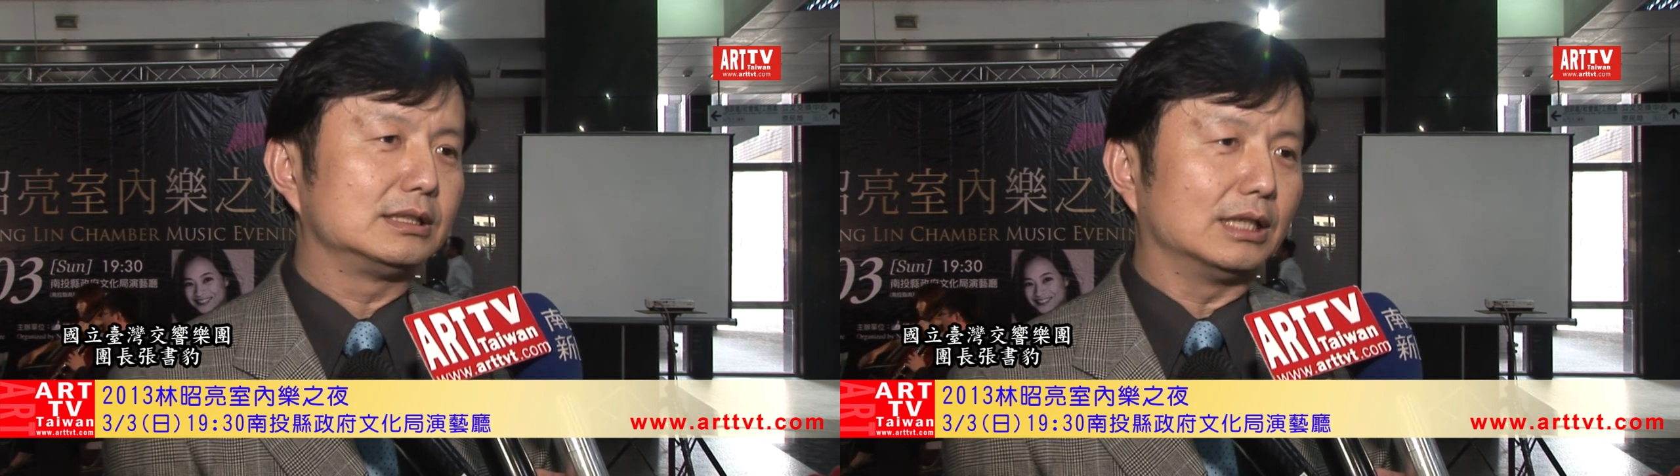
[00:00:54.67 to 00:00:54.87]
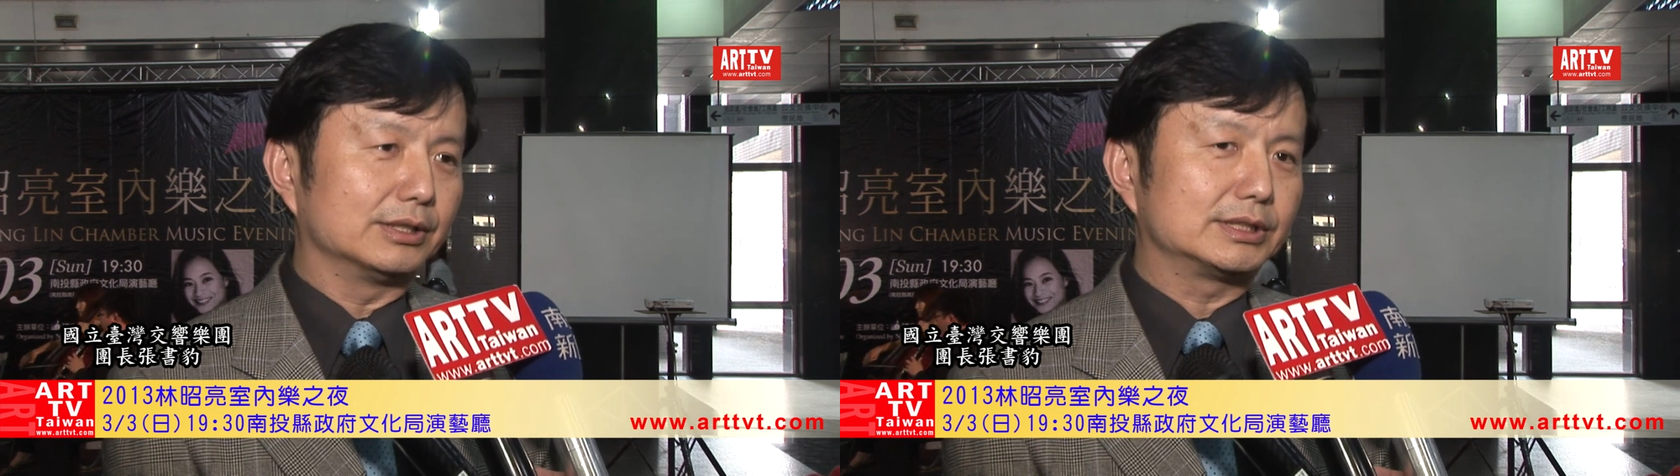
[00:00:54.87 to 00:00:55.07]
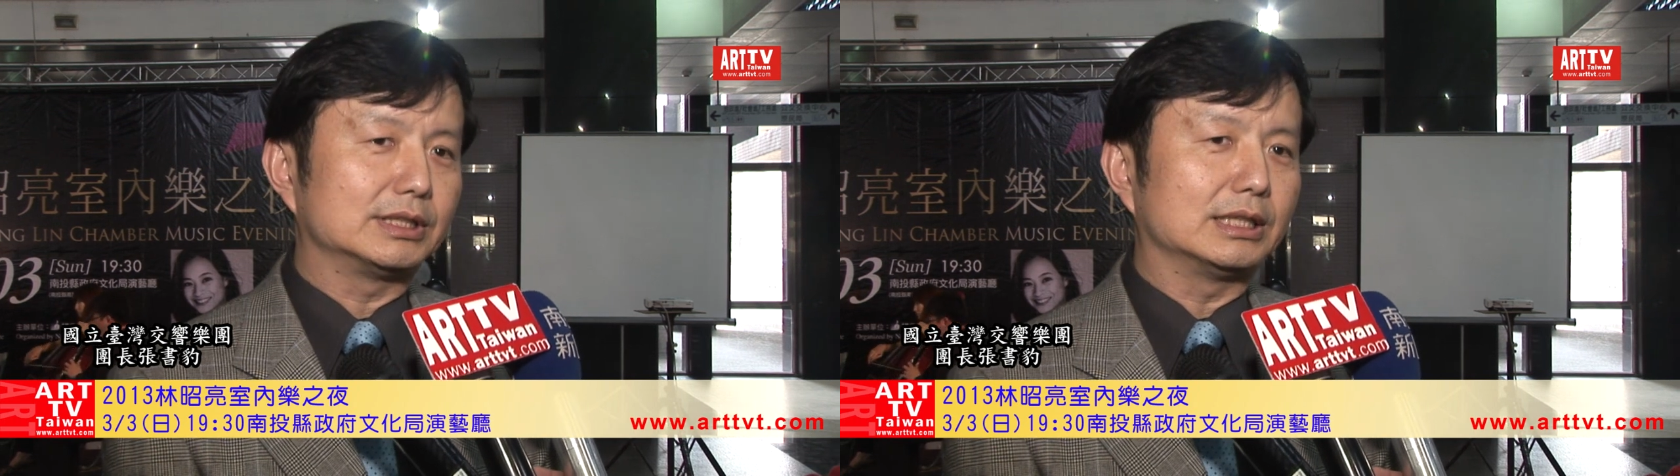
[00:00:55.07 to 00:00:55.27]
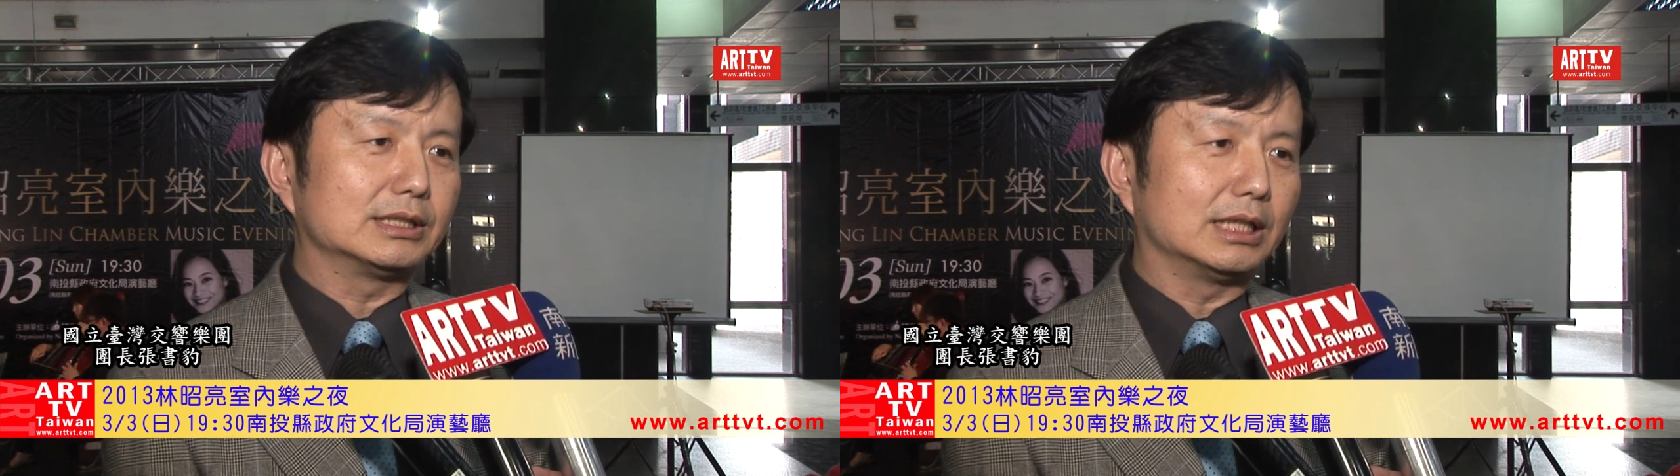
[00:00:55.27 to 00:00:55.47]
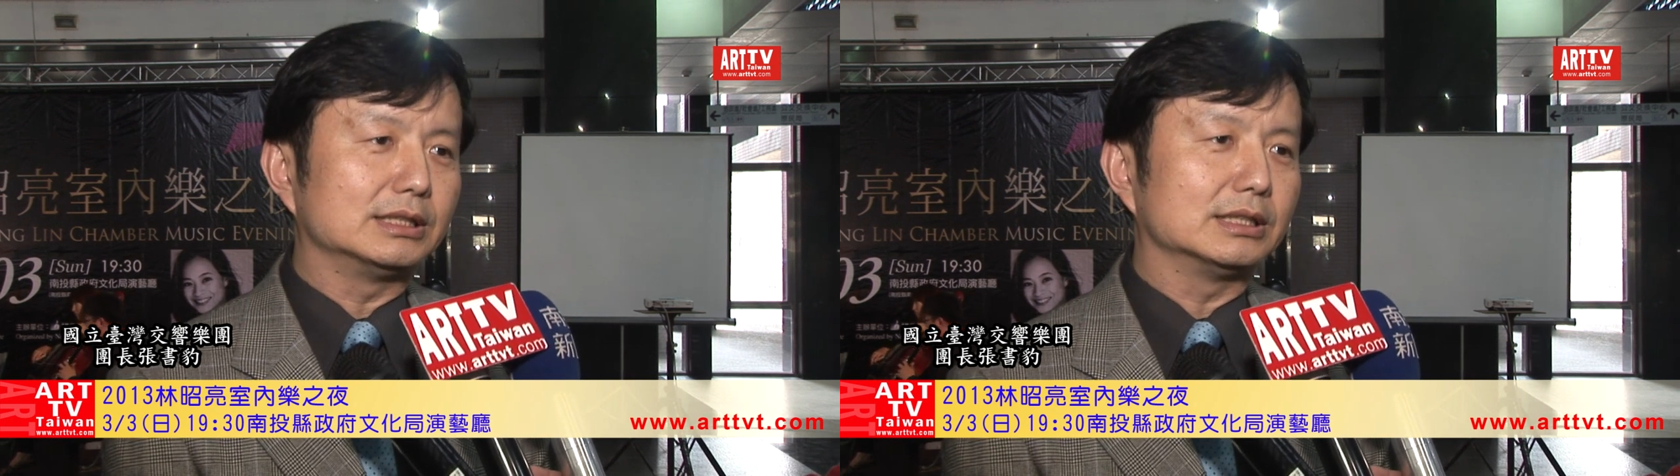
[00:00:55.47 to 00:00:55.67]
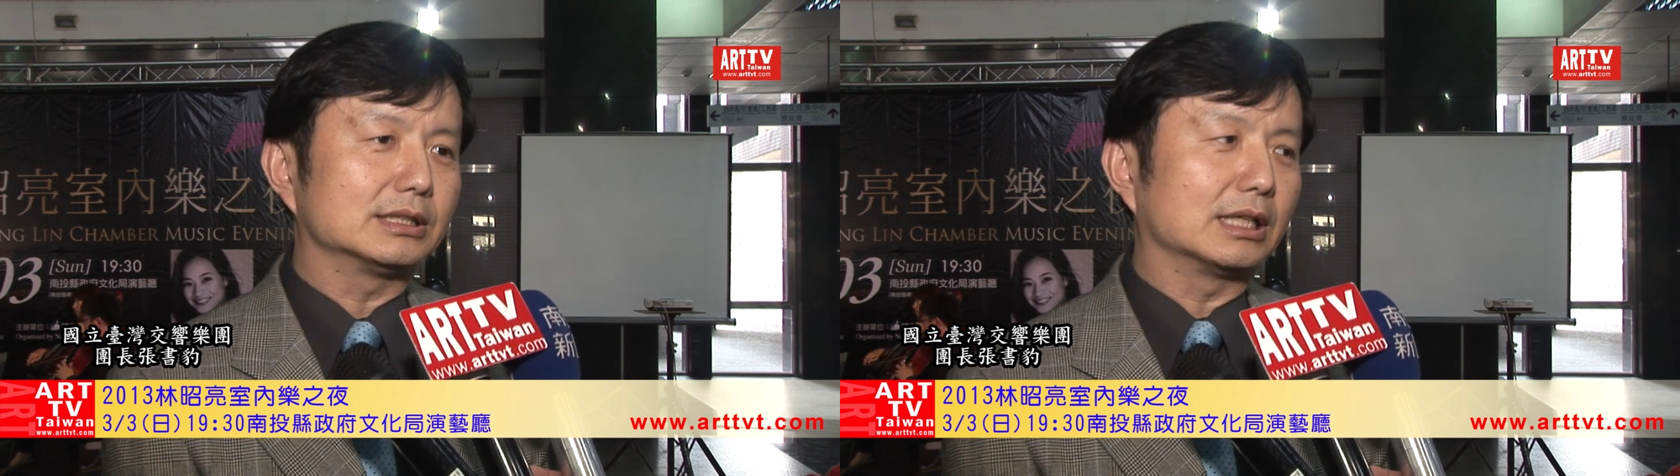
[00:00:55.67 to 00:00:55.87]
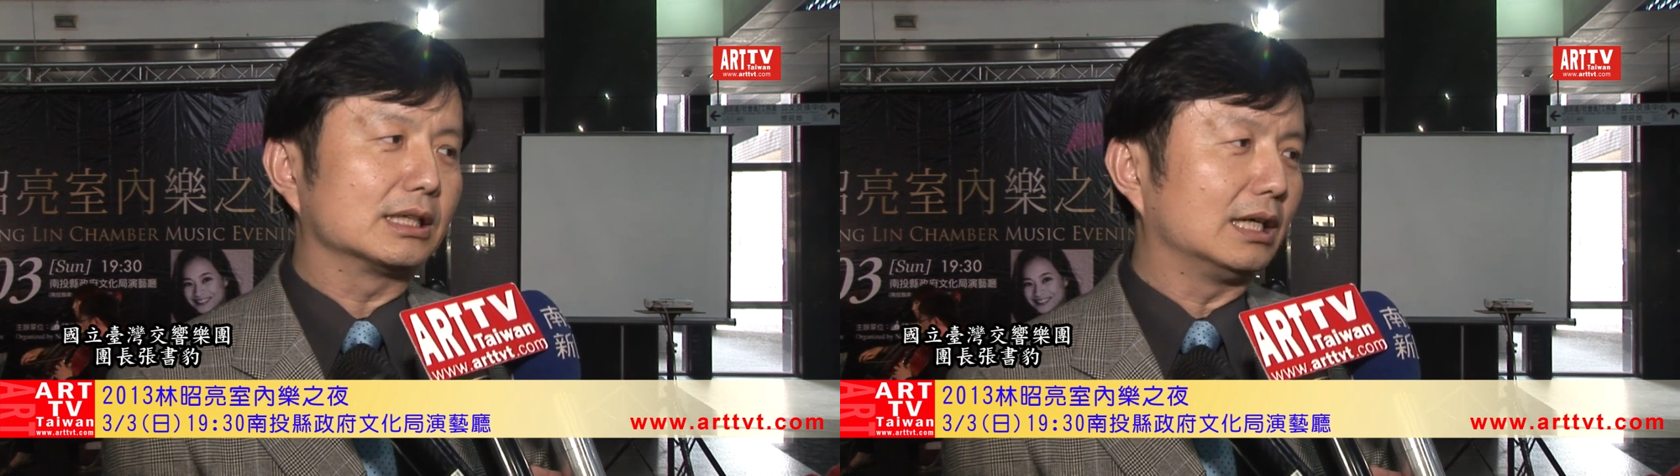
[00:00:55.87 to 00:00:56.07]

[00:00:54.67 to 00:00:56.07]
老师来担任担